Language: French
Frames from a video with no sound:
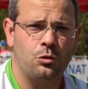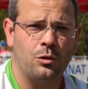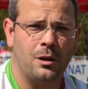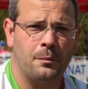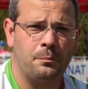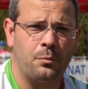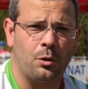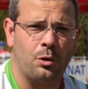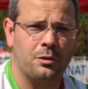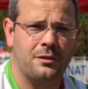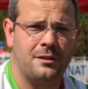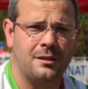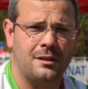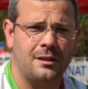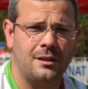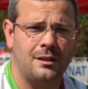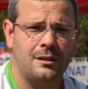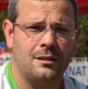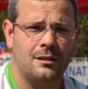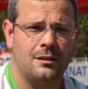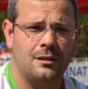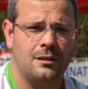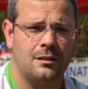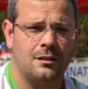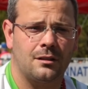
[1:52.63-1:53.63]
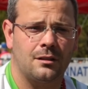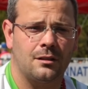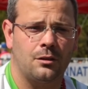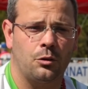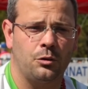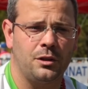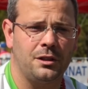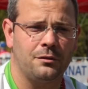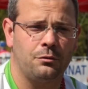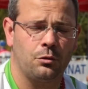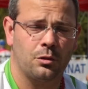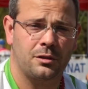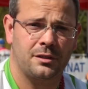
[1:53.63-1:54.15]
beaucoup apporté
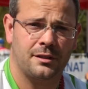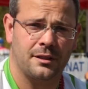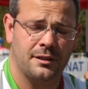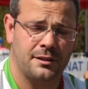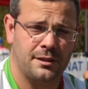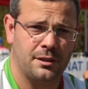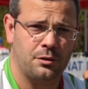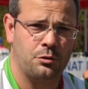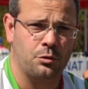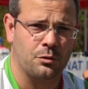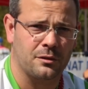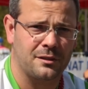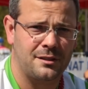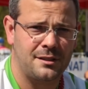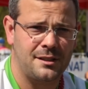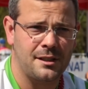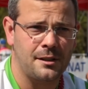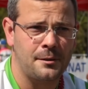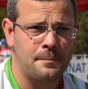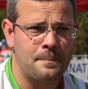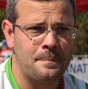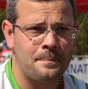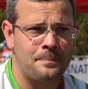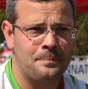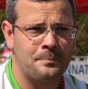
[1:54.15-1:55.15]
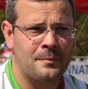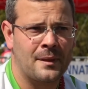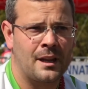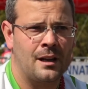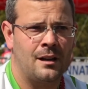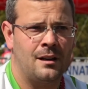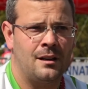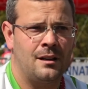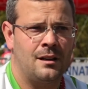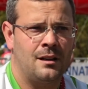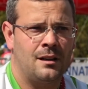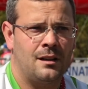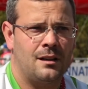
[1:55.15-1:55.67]
au niveau sensation de tir.
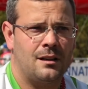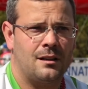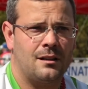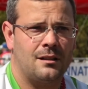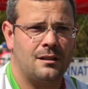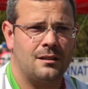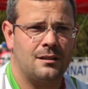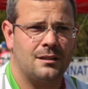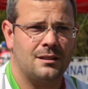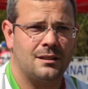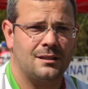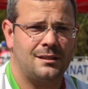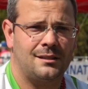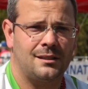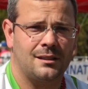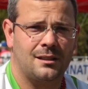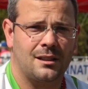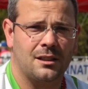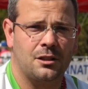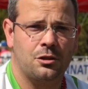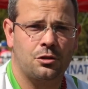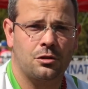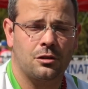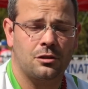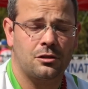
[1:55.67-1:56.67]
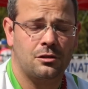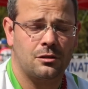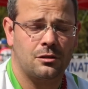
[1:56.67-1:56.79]
C'est quelque